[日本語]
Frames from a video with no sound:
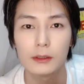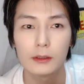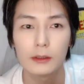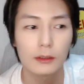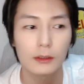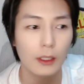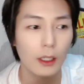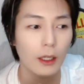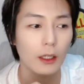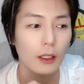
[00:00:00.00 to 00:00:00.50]

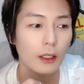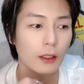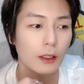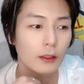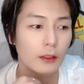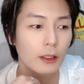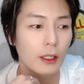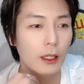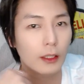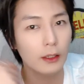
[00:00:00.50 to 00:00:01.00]
だから
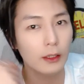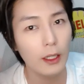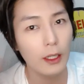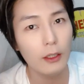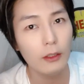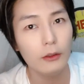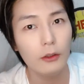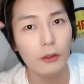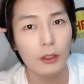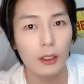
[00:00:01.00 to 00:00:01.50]
寝て
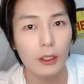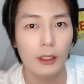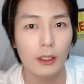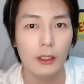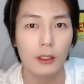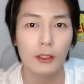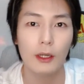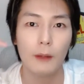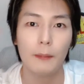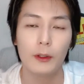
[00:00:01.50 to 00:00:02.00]
る時
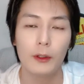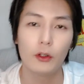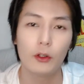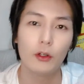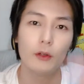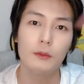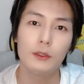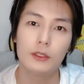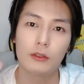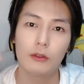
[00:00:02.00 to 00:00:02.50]
にやっぱ
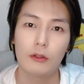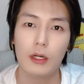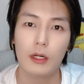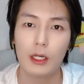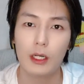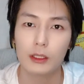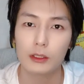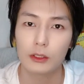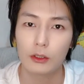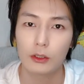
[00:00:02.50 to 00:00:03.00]
脳みそ
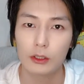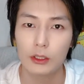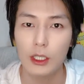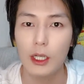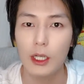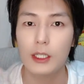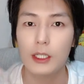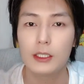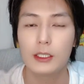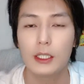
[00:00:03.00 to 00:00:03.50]
はその
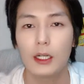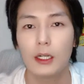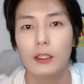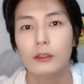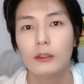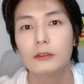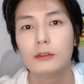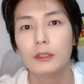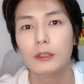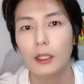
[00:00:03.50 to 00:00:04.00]
整理され
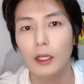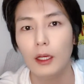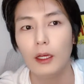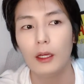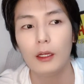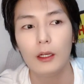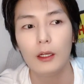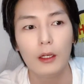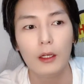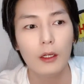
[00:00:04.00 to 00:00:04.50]
るん
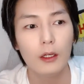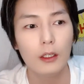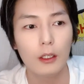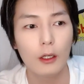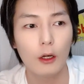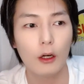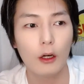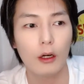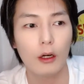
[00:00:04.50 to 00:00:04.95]
で、いや